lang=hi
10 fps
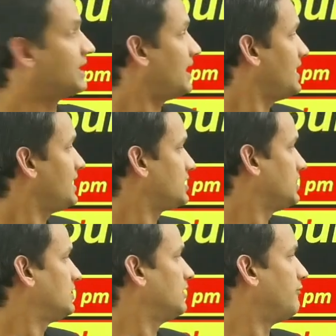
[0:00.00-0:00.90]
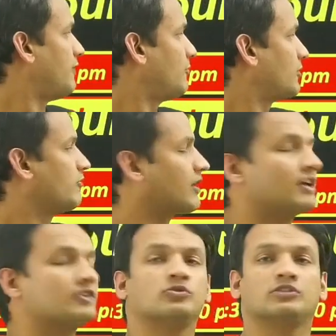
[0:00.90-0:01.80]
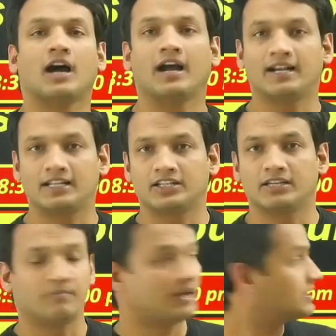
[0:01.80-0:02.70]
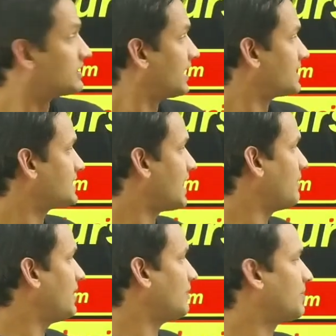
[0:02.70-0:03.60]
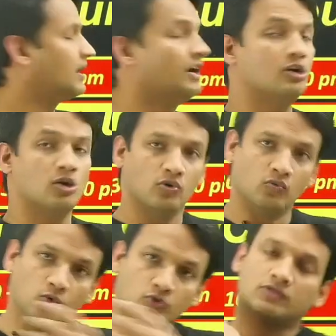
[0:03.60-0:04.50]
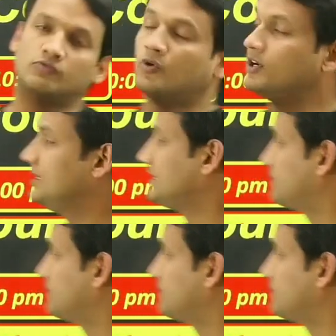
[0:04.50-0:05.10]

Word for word: है जो फेबरी वाला जो आई आई टी जेई मेन्स का एग्जाम है आपका उस वो इस